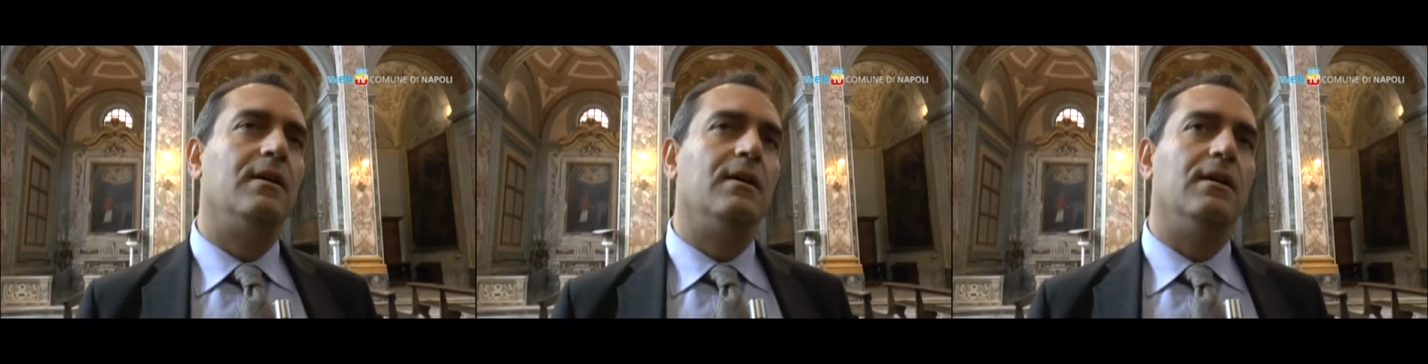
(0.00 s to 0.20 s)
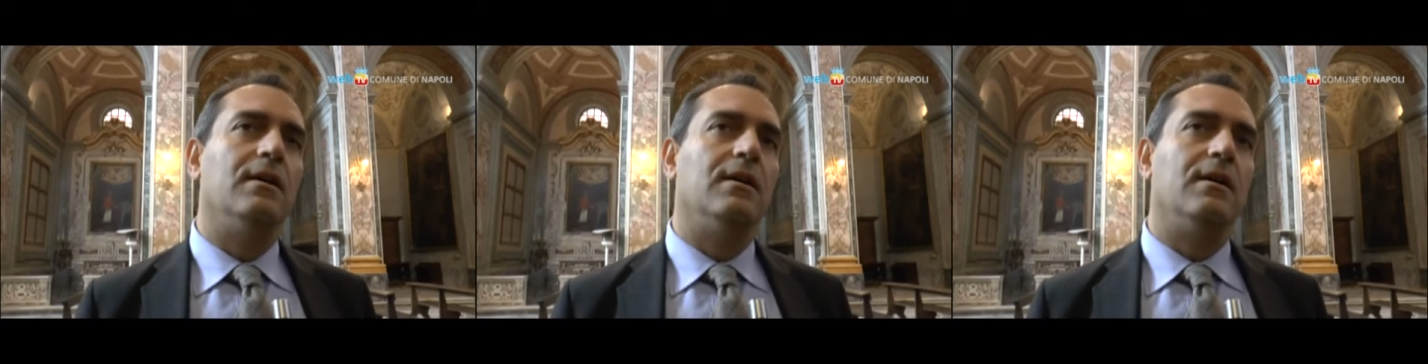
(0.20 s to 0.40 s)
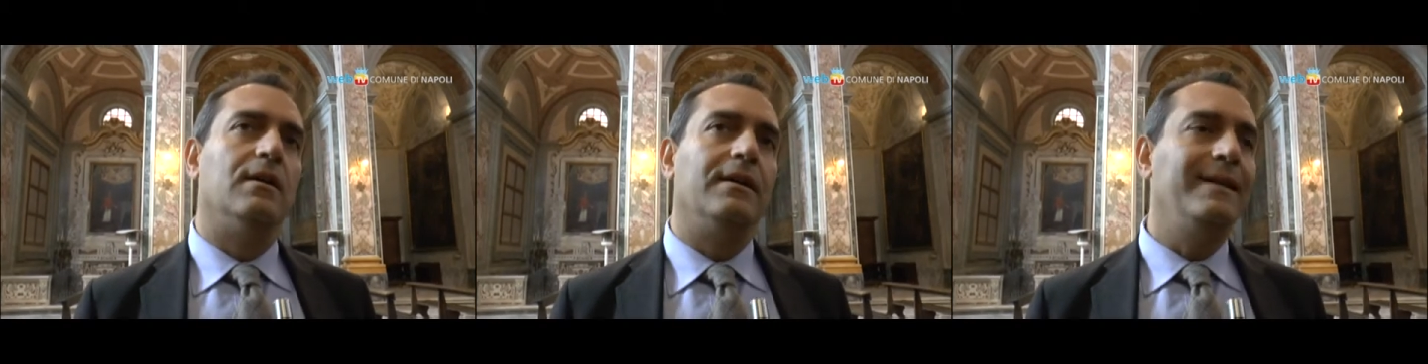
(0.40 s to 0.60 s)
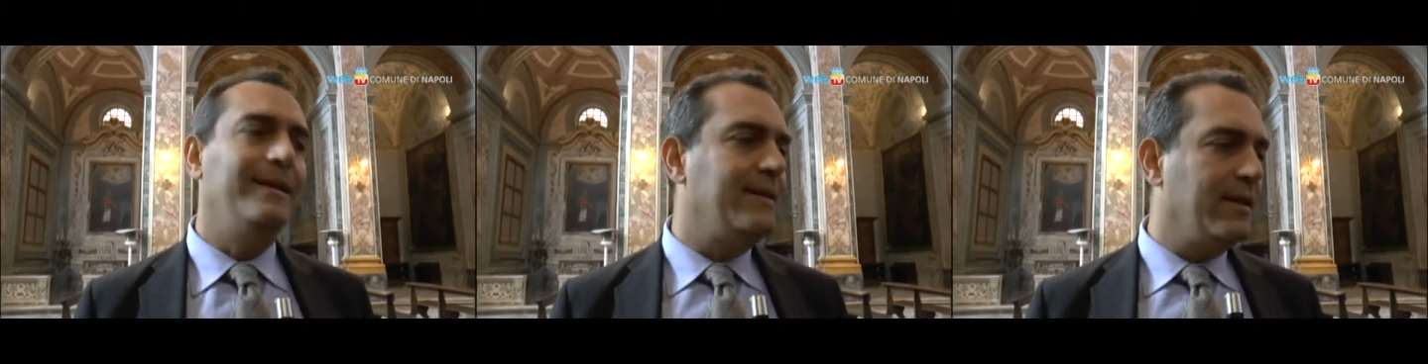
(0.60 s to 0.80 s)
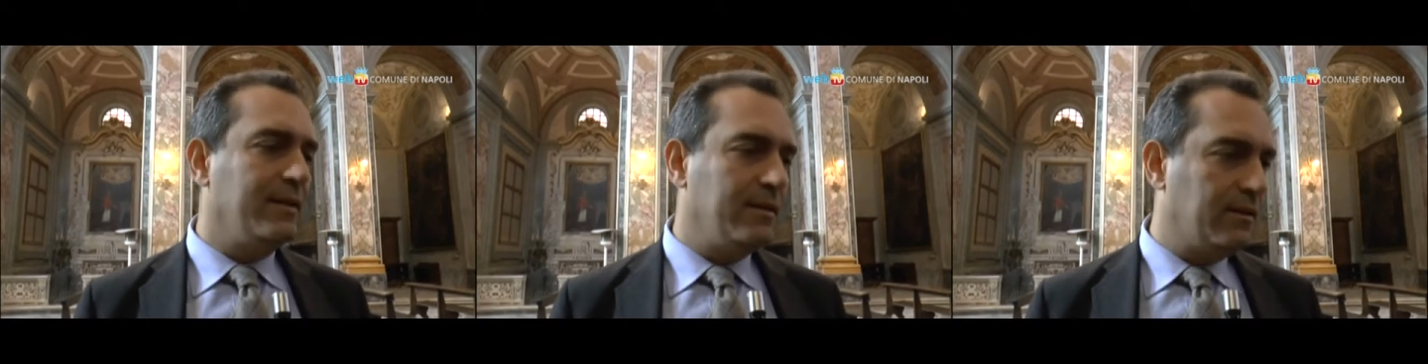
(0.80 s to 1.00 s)
eh,
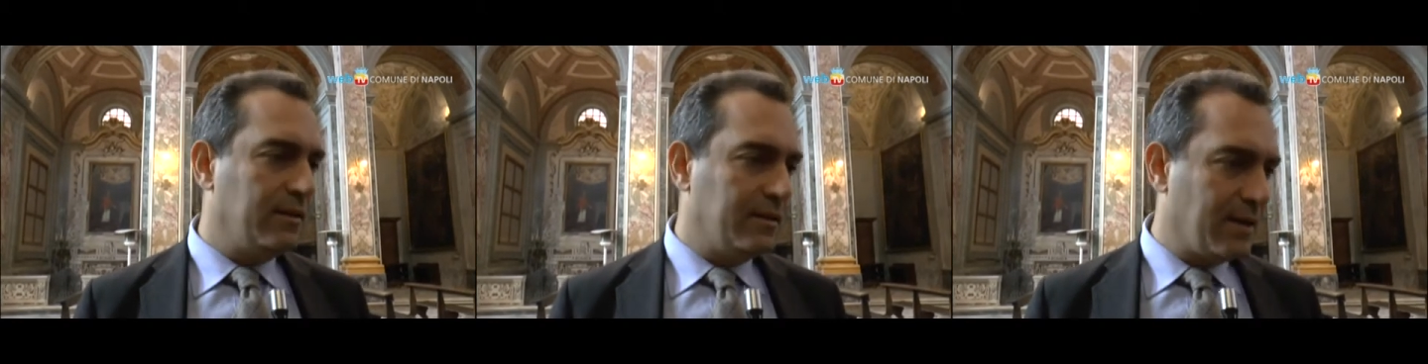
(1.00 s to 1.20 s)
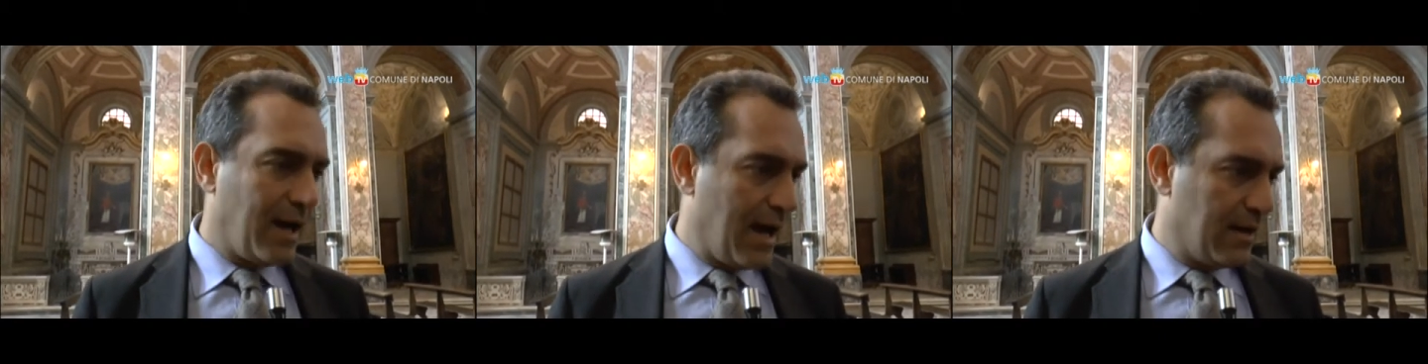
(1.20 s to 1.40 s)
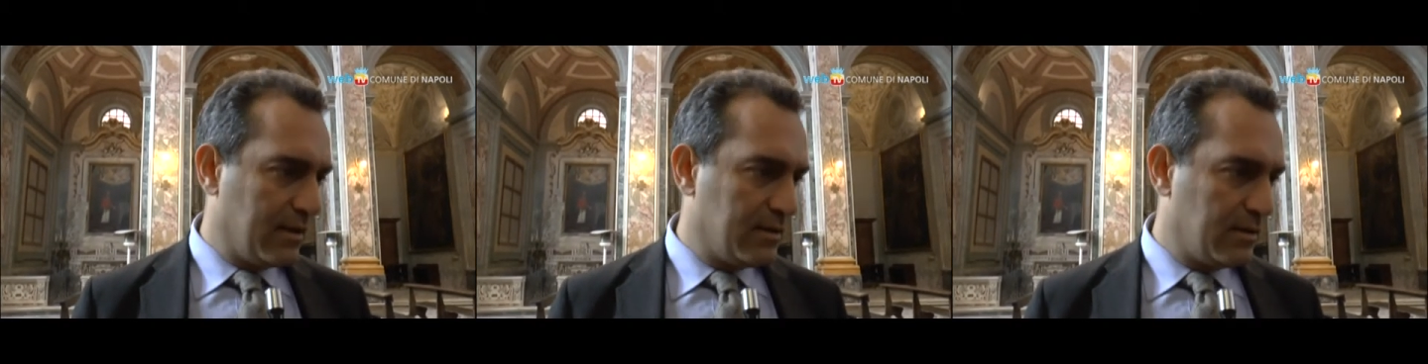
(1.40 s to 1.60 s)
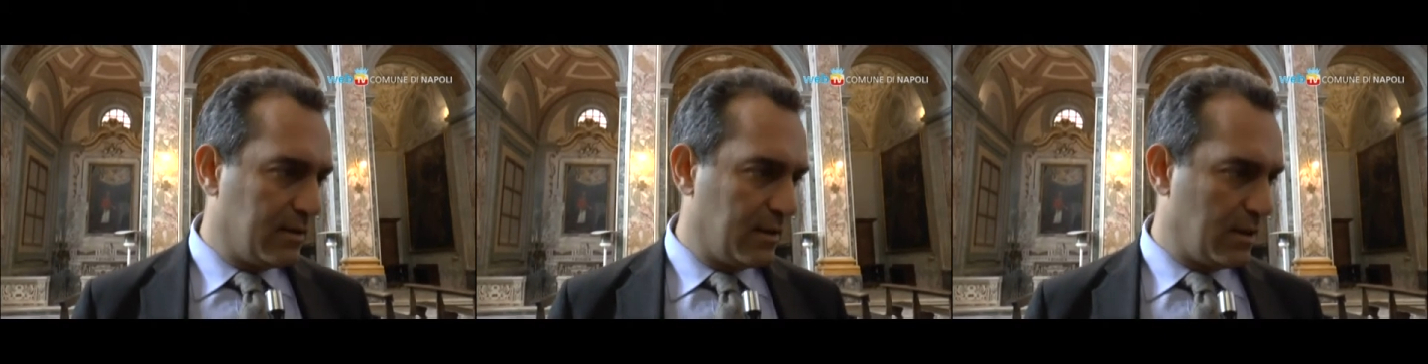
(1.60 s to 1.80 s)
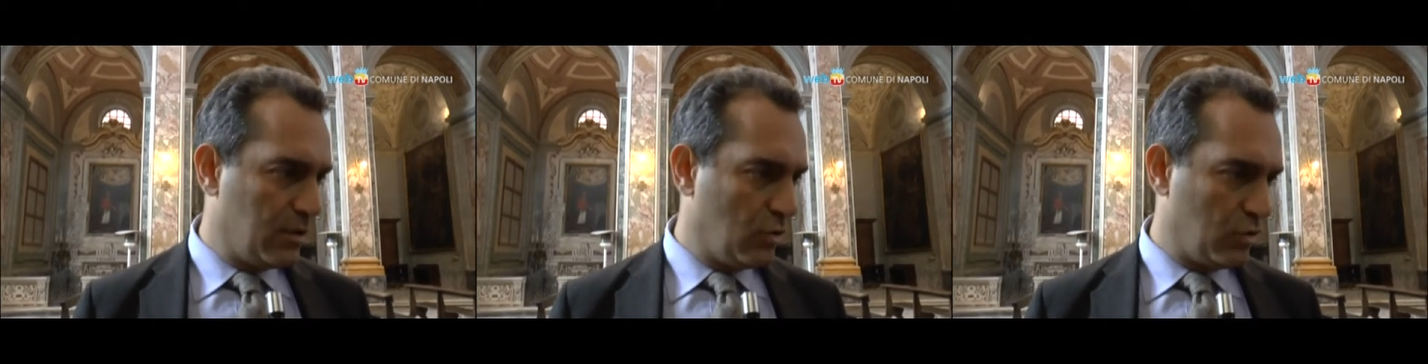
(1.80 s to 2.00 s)
identità
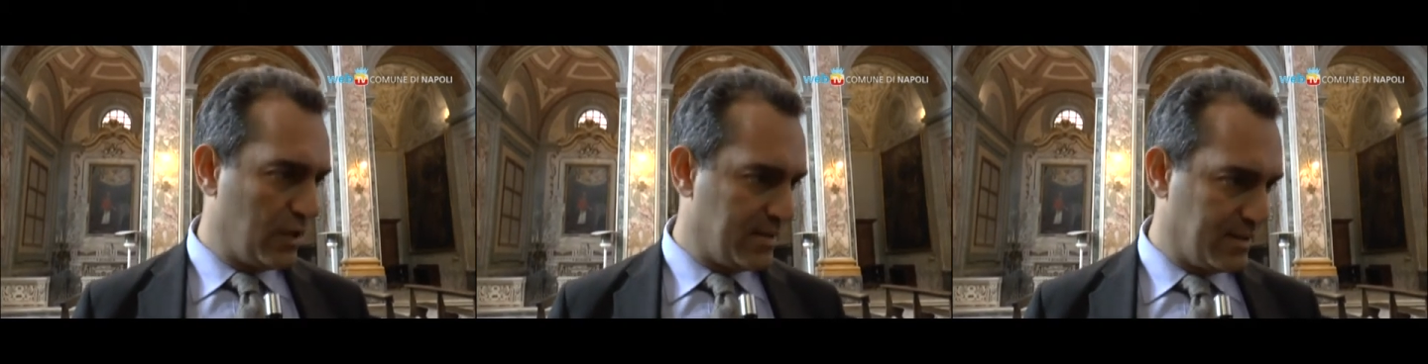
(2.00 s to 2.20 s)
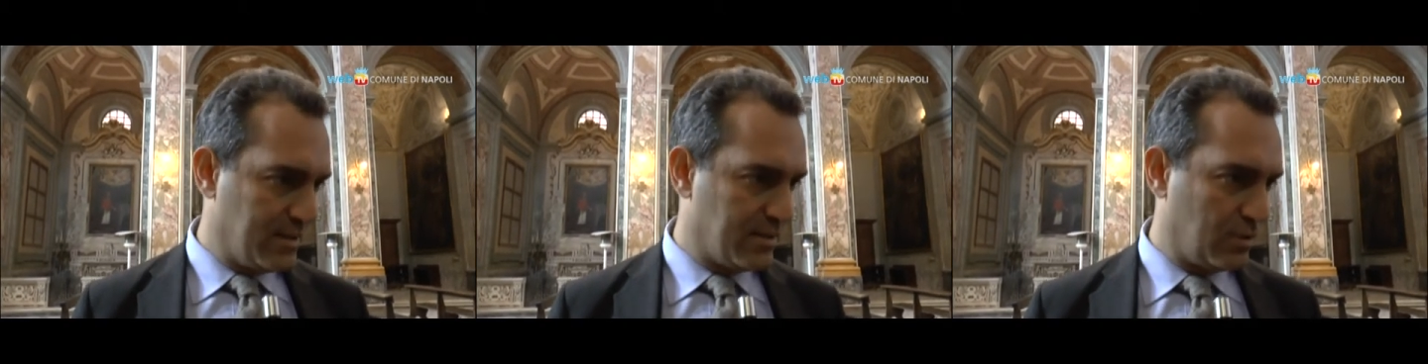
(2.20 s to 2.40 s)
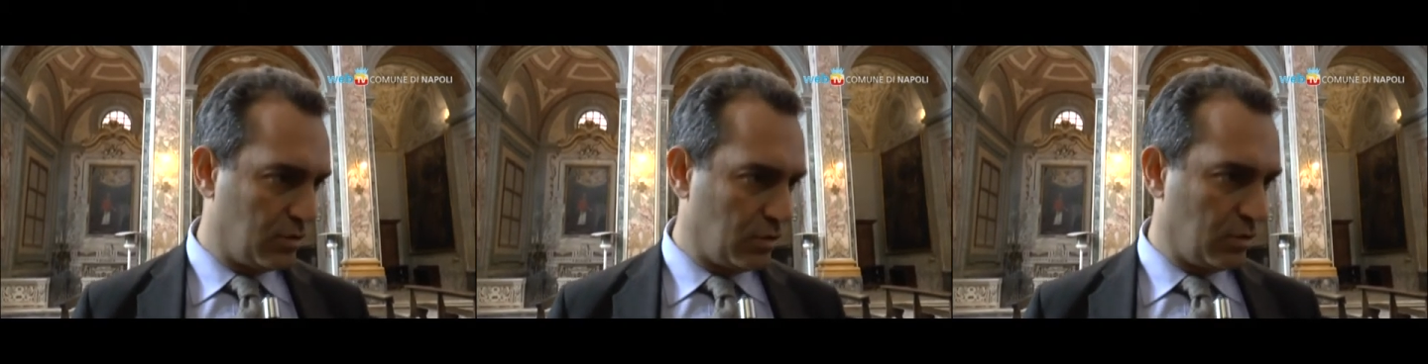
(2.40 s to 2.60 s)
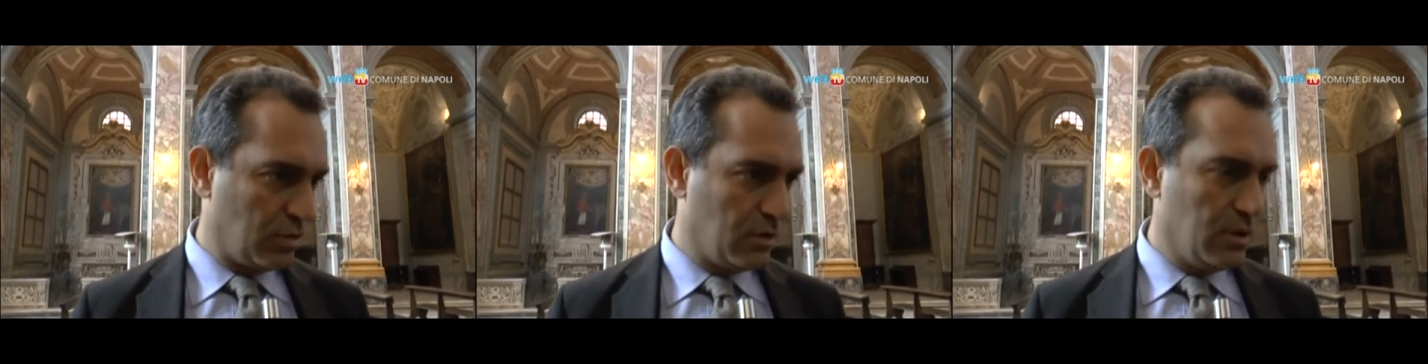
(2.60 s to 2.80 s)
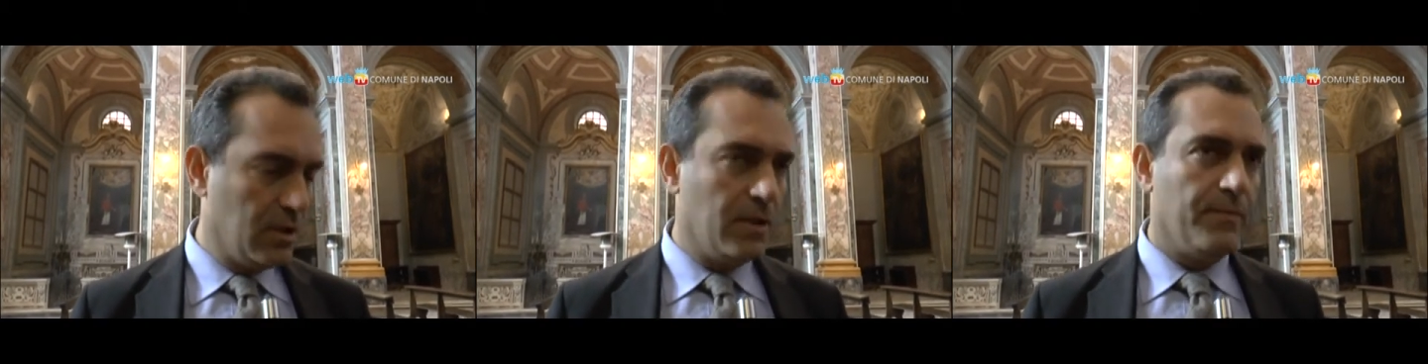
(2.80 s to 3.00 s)
che non esistono.